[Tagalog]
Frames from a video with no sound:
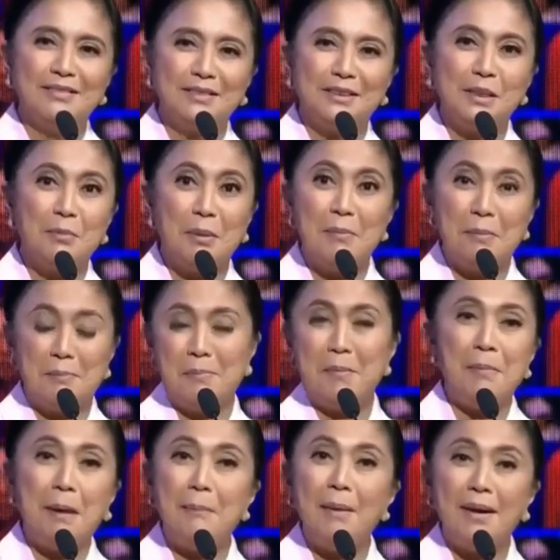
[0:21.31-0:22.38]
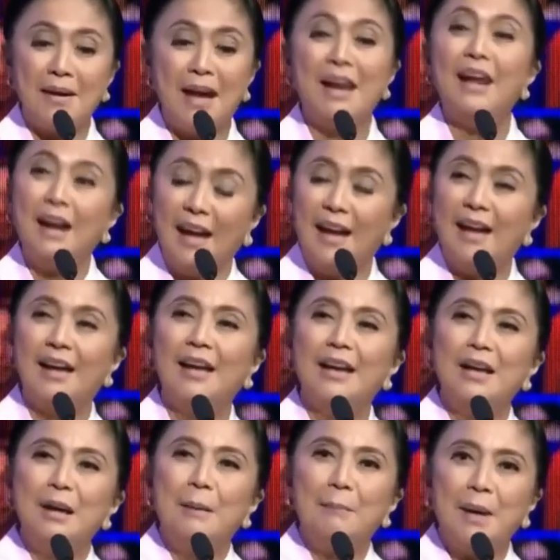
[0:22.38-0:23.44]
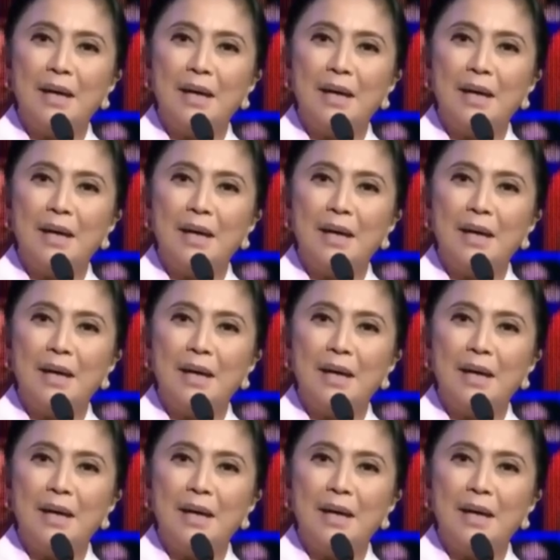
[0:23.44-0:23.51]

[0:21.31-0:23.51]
sa mababang halaga para